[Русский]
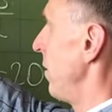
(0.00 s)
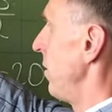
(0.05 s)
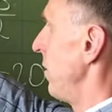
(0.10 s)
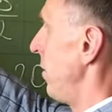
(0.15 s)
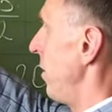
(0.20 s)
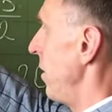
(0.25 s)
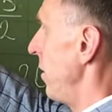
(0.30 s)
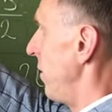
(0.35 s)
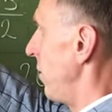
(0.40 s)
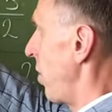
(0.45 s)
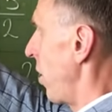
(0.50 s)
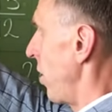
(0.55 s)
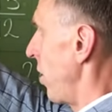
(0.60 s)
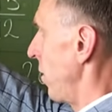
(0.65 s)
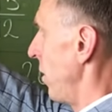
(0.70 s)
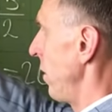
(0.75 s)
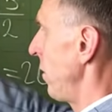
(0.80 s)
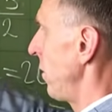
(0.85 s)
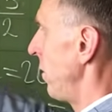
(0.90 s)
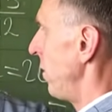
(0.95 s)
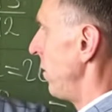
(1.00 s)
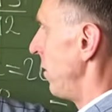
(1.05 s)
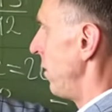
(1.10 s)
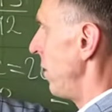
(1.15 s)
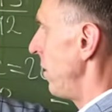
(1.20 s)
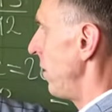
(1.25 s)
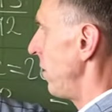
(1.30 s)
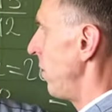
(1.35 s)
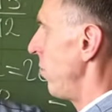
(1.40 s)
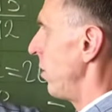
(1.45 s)
Здесь 13,
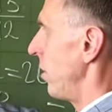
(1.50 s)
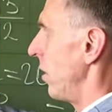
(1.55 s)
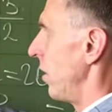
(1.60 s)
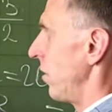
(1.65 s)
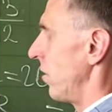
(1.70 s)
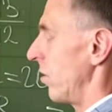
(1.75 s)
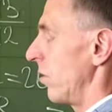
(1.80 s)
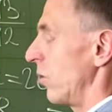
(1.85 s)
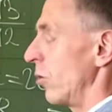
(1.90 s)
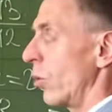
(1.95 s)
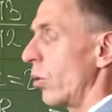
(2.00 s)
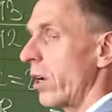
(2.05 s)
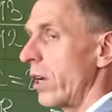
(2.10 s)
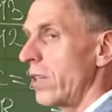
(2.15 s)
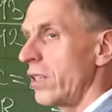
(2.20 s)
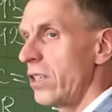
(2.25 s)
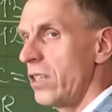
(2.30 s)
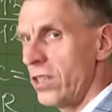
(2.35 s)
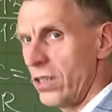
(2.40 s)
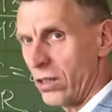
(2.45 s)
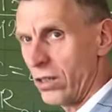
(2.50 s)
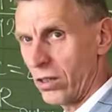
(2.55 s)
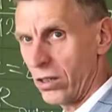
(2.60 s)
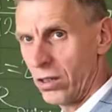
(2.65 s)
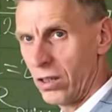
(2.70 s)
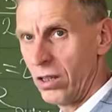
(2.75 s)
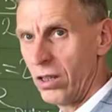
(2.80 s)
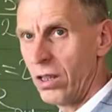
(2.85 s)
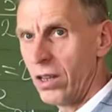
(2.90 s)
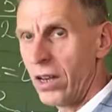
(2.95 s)
здесь 12. Но каких?
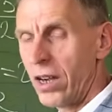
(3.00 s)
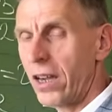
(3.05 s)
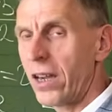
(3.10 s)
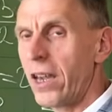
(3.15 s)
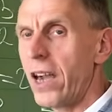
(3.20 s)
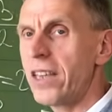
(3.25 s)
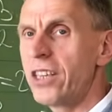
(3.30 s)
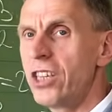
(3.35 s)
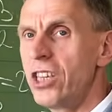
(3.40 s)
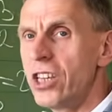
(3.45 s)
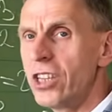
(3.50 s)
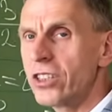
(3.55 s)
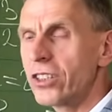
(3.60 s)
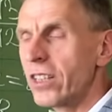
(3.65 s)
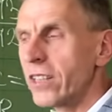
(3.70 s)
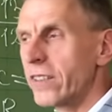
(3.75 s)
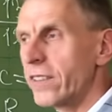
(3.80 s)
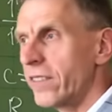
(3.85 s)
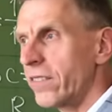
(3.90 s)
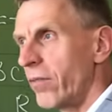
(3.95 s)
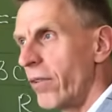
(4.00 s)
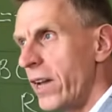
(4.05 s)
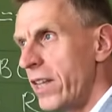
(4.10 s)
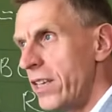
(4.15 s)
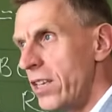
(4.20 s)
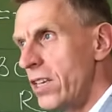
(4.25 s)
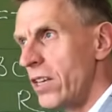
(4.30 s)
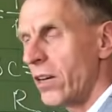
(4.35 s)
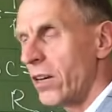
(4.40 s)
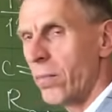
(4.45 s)
каких-то
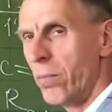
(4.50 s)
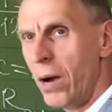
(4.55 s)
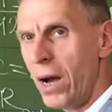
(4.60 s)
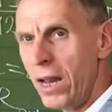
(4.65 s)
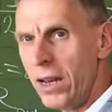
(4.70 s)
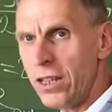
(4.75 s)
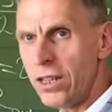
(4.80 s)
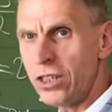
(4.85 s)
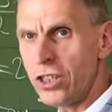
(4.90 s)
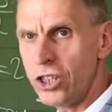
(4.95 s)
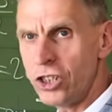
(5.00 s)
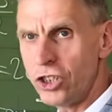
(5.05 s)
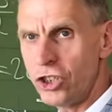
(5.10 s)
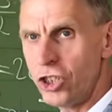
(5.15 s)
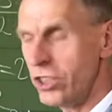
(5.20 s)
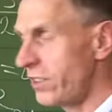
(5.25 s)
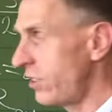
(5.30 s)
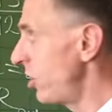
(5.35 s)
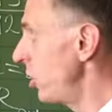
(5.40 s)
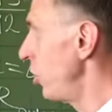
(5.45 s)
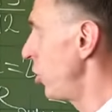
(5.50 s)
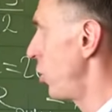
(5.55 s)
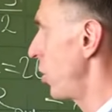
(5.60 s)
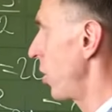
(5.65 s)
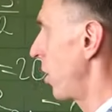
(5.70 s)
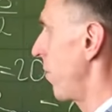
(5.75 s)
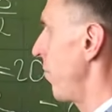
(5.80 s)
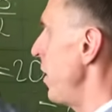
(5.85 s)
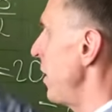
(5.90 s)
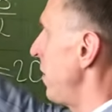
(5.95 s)
своих маленьких
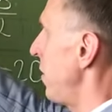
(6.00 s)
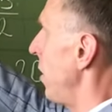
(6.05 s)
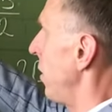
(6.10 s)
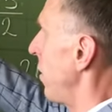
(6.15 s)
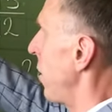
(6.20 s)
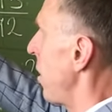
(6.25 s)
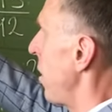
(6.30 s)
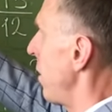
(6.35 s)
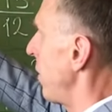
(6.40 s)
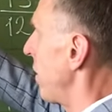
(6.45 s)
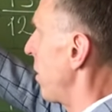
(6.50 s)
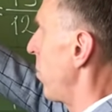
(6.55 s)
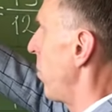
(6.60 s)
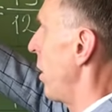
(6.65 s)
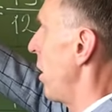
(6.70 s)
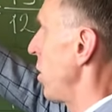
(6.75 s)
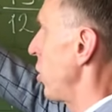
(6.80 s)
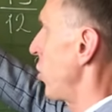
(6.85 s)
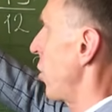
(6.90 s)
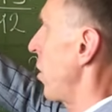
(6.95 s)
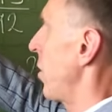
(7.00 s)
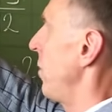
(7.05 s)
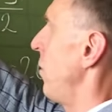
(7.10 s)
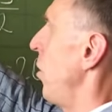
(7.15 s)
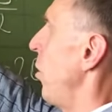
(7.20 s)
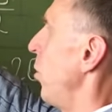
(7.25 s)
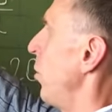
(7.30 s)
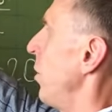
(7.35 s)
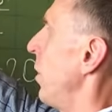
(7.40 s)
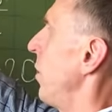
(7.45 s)
частичек. Весь отрезок BH
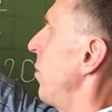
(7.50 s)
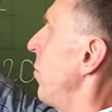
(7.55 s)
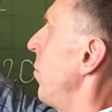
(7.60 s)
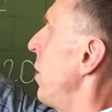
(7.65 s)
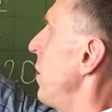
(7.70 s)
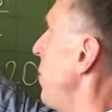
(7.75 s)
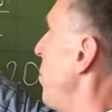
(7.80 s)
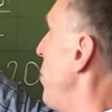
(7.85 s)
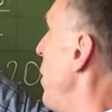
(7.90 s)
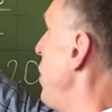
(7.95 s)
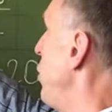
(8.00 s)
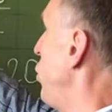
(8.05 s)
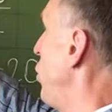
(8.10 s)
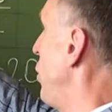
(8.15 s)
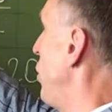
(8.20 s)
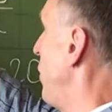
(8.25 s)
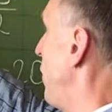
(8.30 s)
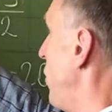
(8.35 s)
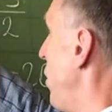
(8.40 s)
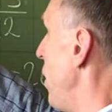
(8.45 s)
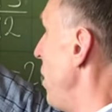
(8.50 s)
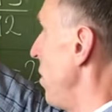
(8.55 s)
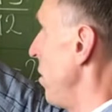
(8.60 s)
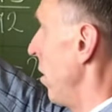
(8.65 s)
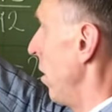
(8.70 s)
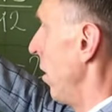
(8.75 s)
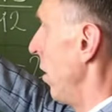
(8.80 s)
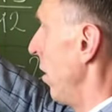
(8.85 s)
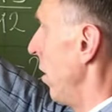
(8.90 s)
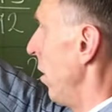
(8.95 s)
разделен на 25
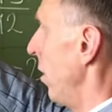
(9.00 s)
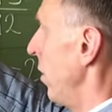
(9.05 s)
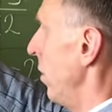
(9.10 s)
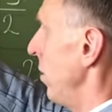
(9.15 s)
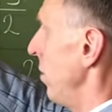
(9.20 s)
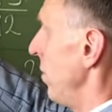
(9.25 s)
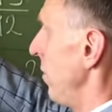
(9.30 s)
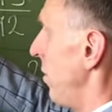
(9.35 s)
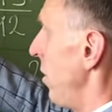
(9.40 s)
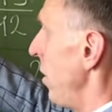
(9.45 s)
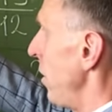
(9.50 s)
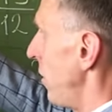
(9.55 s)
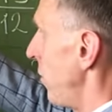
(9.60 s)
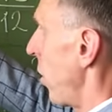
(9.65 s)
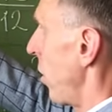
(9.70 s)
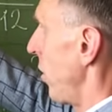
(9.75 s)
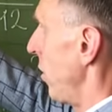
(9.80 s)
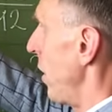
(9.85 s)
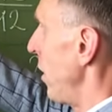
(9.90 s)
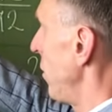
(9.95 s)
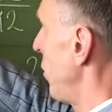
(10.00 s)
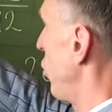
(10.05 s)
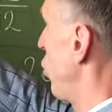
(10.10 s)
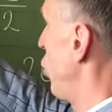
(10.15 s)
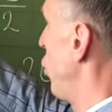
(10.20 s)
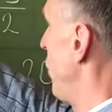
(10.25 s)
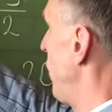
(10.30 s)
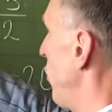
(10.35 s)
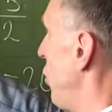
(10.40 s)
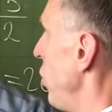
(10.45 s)
частей. Здесь 13
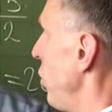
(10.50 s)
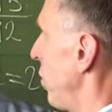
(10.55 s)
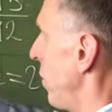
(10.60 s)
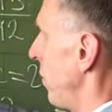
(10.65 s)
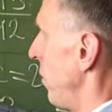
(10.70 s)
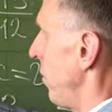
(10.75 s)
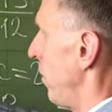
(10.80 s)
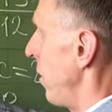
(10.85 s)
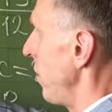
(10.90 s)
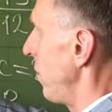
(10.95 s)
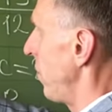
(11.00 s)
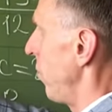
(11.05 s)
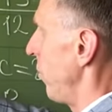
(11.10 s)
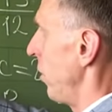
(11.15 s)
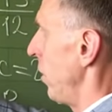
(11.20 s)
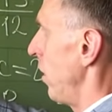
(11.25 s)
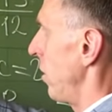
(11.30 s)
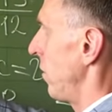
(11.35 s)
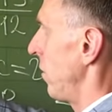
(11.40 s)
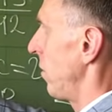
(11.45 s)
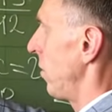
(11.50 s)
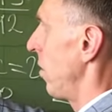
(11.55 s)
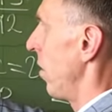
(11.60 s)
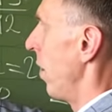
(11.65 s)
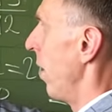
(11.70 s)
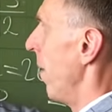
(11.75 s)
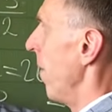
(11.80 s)
частиц, здесь 12.